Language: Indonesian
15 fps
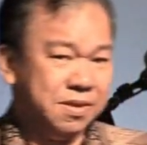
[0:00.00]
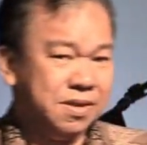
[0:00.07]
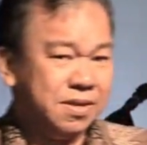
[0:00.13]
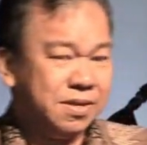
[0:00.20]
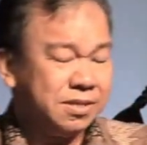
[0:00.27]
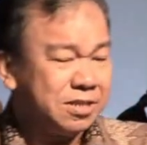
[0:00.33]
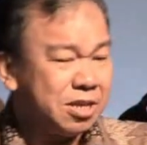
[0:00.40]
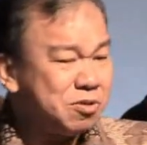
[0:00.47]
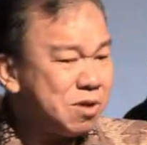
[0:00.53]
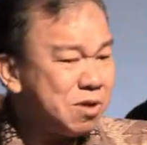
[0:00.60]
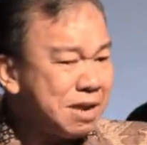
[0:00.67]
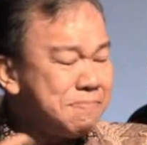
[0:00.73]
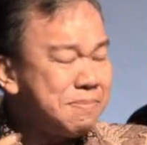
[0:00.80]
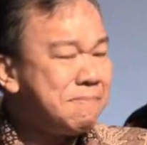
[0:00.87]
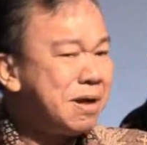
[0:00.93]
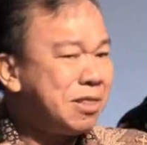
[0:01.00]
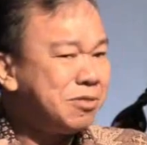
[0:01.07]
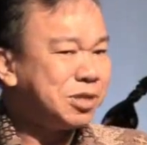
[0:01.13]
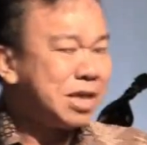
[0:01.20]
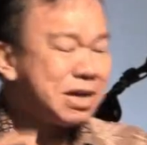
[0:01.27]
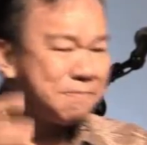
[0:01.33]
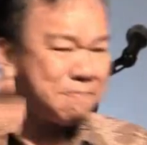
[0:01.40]
Satu hari pembantu saya
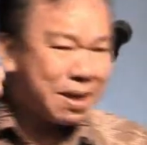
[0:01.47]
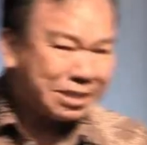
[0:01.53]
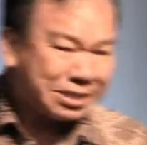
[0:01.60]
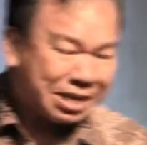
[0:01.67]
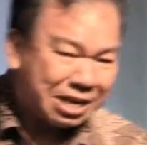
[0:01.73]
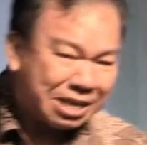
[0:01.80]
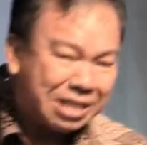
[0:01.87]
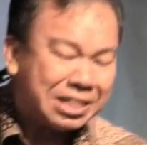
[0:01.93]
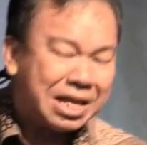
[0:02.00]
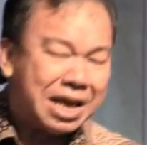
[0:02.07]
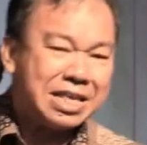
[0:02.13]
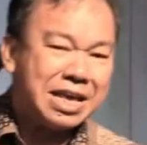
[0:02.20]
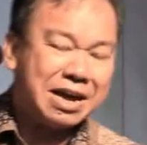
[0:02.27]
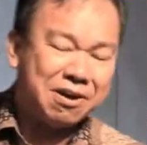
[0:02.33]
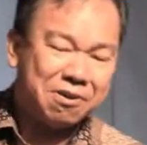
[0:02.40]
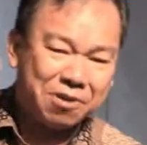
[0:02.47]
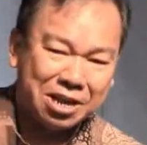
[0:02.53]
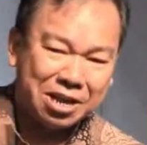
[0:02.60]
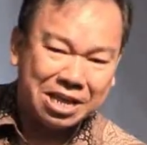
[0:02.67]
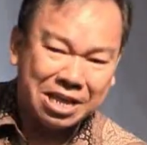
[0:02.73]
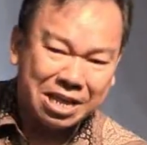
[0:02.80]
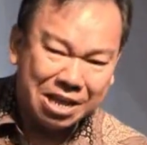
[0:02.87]
ke pasar dia tanya oleh
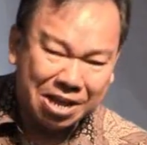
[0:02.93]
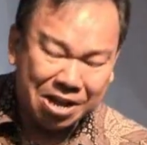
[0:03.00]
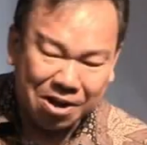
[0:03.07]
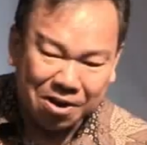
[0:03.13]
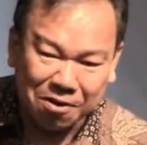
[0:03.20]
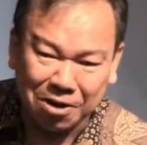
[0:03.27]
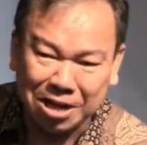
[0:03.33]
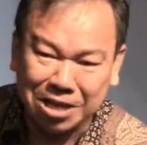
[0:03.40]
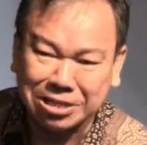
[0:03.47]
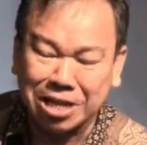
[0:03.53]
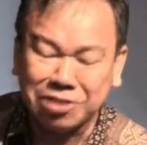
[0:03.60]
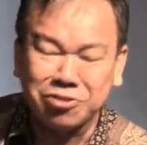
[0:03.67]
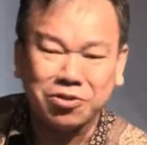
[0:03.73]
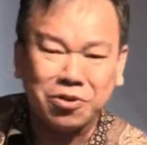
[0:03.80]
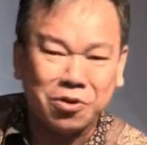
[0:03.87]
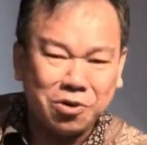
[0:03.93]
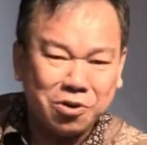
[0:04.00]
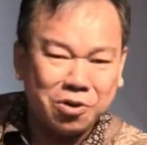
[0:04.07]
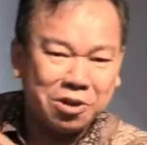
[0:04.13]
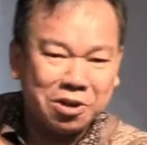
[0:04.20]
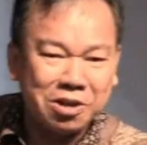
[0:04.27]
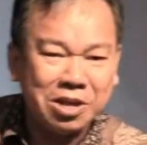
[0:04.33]
oleh satu tokoh
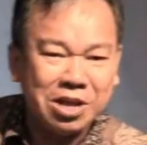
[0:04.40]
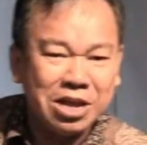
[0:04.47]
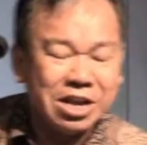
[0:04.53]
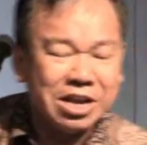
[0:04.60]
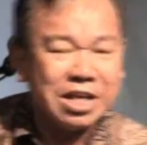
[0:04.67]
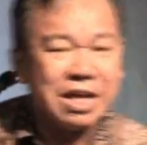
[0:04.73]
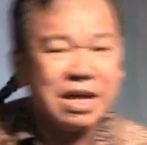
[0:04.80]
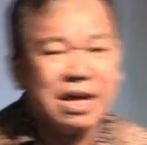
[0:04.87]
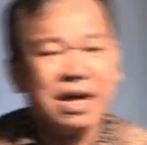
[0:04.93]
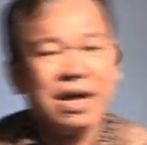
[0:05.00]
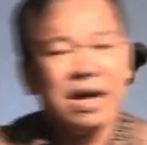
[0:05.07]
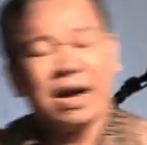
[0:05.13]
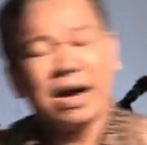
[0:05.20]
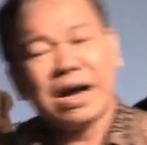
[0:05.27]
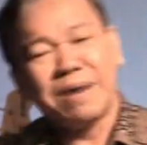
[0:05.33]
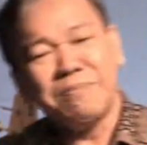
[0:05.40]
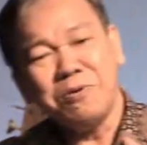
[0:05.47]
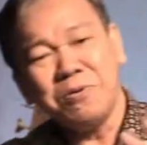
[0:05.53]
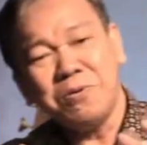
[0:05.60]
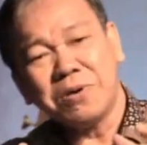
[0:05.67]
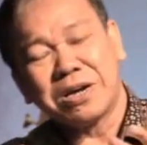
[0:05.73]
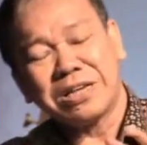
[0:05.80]

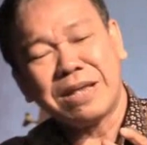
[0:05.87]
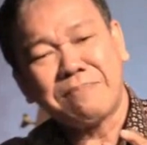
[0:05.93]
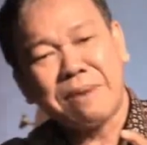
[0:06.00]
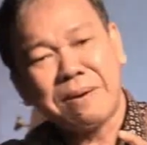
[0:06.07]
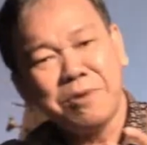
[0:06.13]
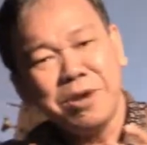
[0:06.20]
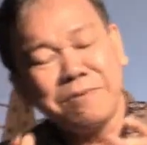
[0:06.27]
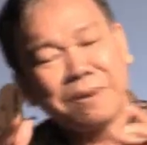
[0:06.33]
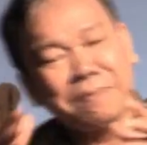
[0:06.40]
kamu kerja Pak Budi berapa